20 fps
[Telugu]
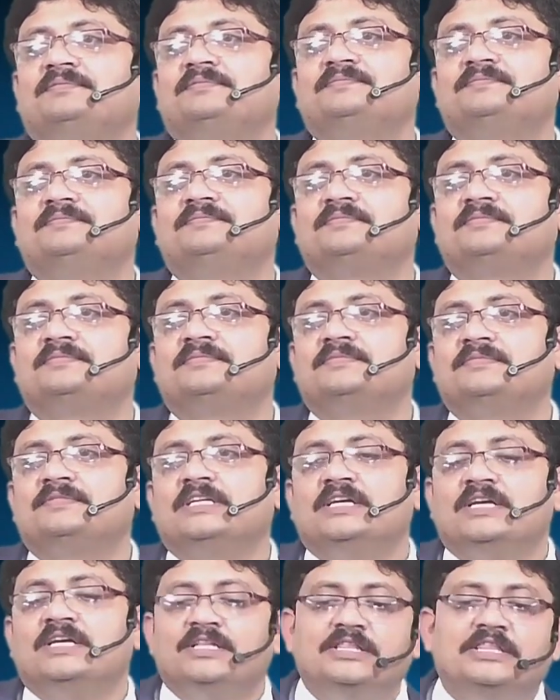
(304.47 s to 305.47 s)
చెప్పాలి
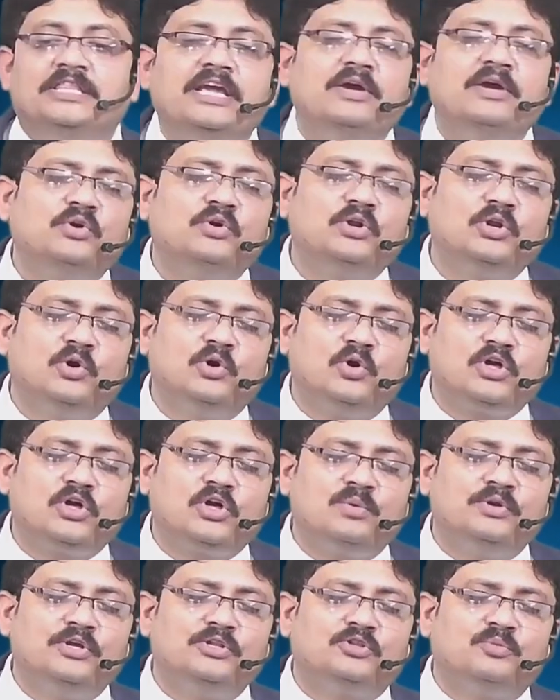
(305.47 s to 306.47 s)
దేవుడు
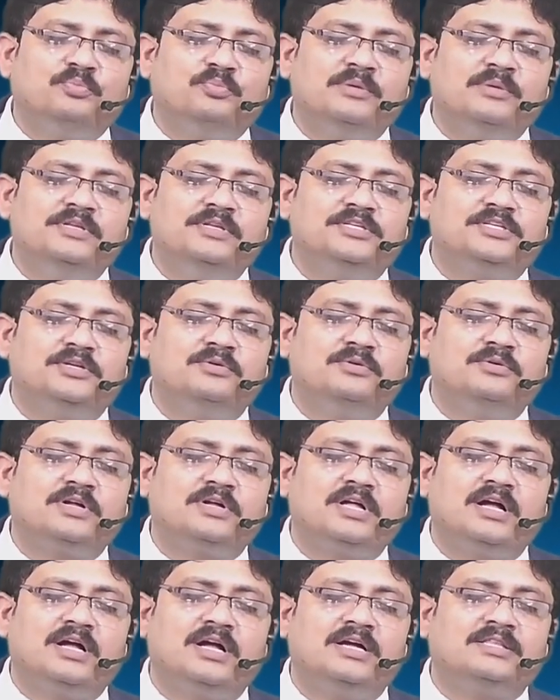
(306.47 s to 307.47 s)
లోకమును ఎంతో
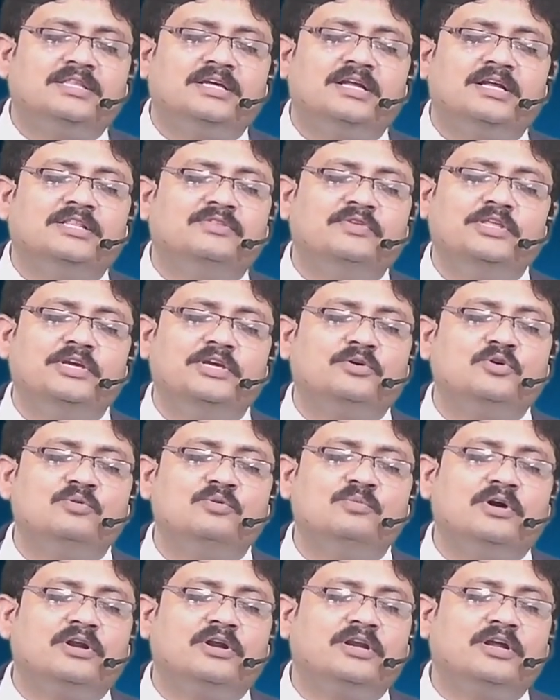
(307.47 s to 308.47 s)
ప్రేమించాను కాగా తన అద్వితీయ
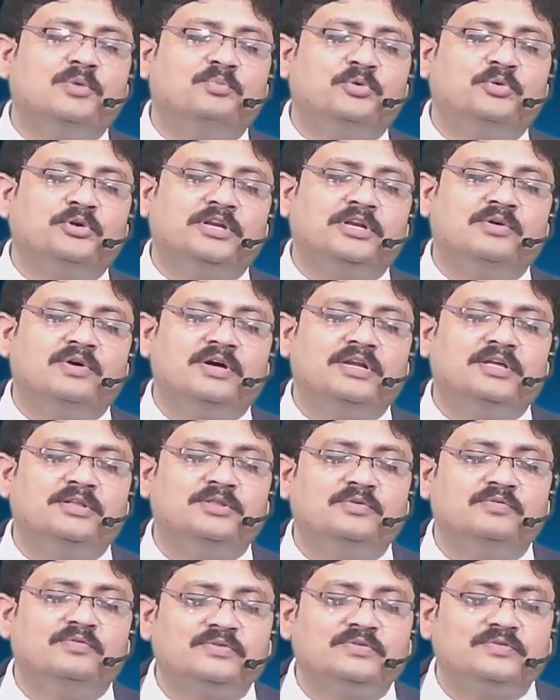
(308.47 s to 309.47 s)
కుమారునిగా పుట్టిన
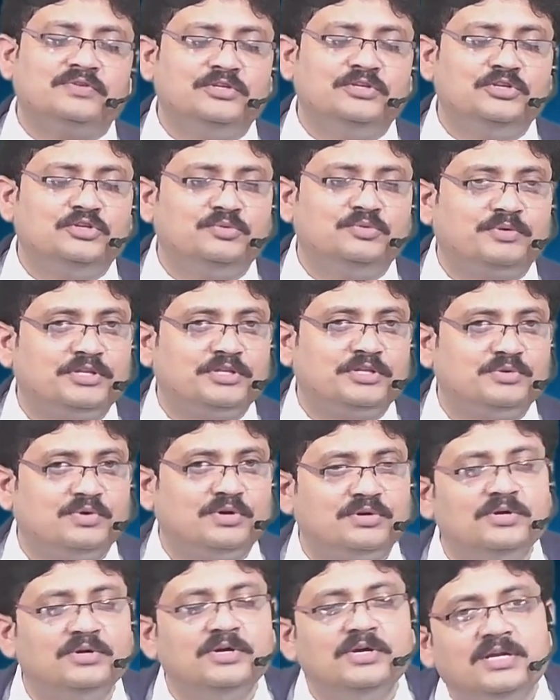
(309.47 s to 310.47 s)
వాణి ఎందు విశ్వసించి
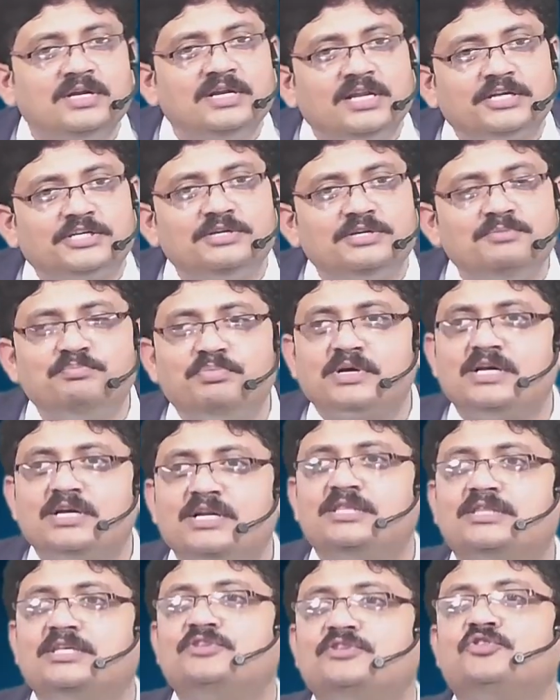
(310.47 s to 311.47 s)
ప్రతివాడు
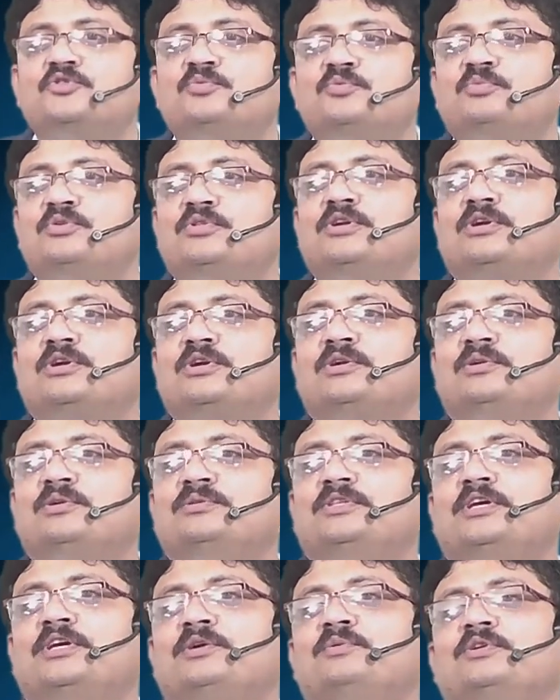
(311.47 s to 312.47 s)
నశింపక నిత్యజీవం
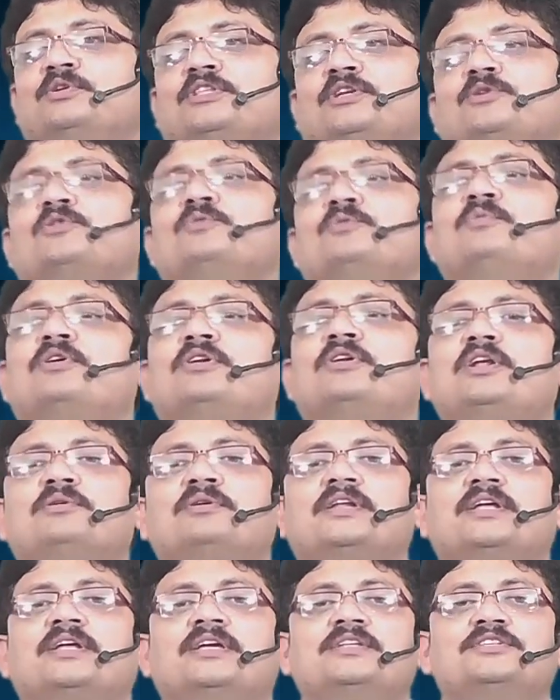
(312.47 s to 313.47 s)
పొందినట్లు దేవుడు తన కుమారుని
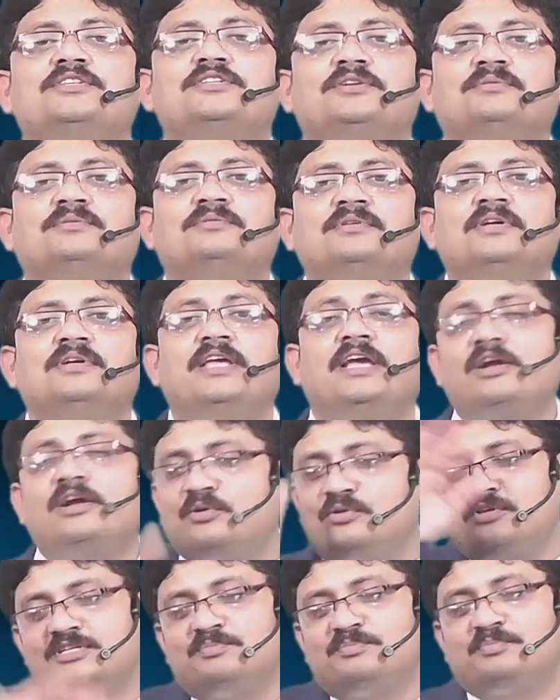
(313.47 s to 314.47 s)
అనుగ్రహించాను
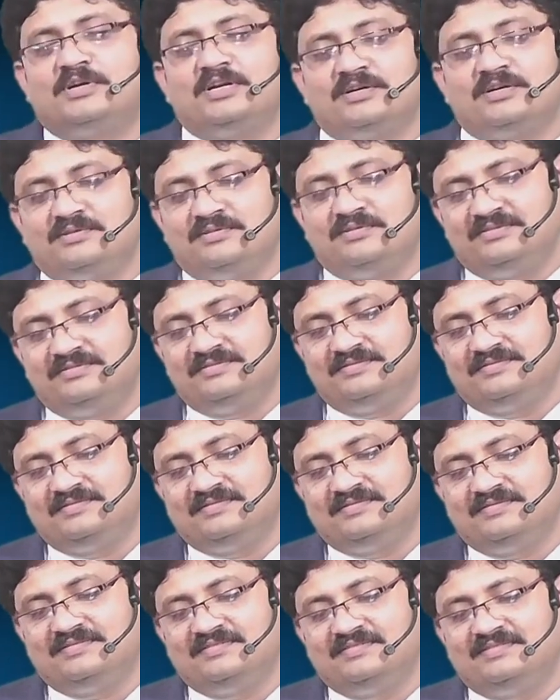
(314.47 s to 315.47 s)
ఎక్కడుందో చెప్పండి నాకు
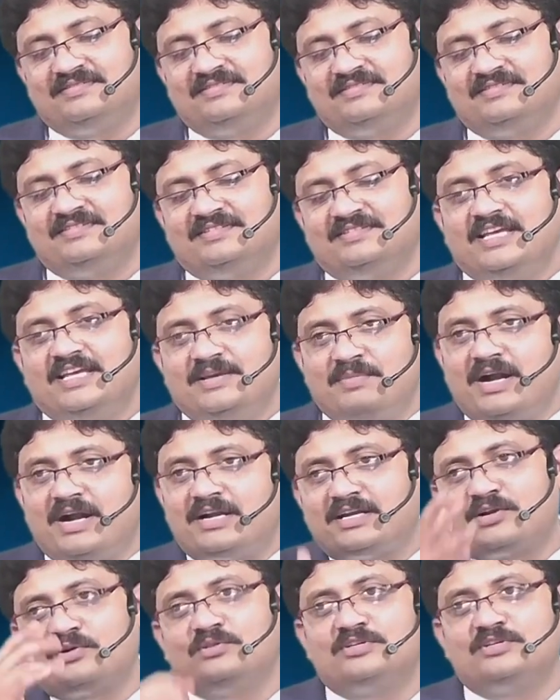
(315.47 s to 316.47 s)
ఈ
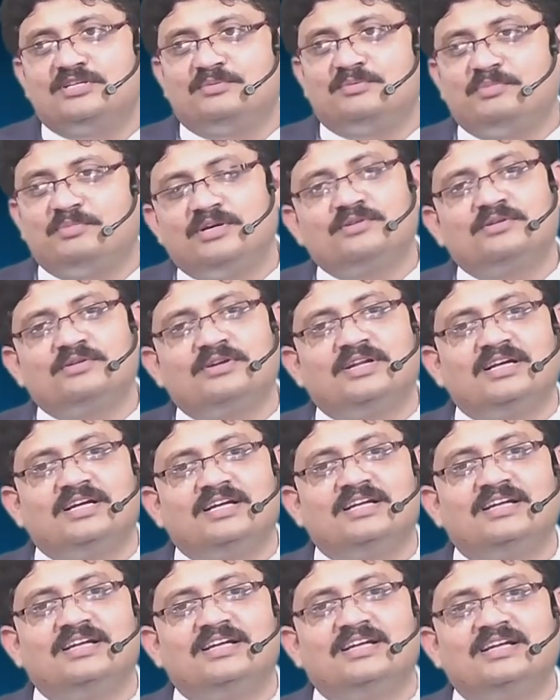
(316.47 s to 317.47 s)
మాట ఎక్కడుందో చెప్పండి
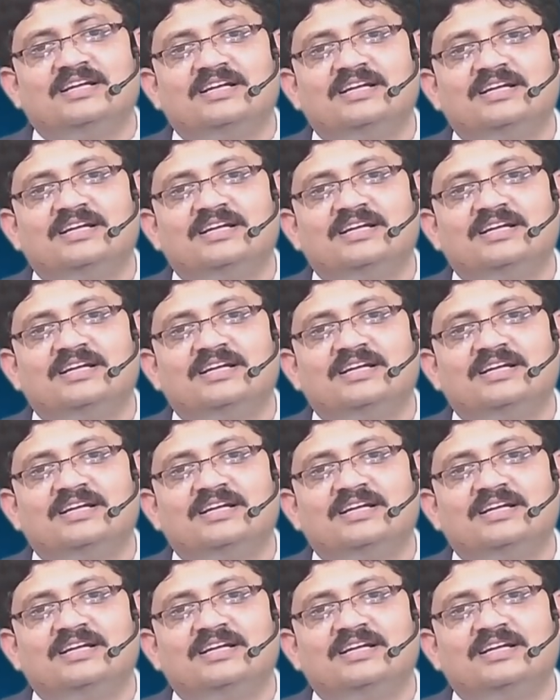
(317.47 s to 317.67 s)
అంటున్నా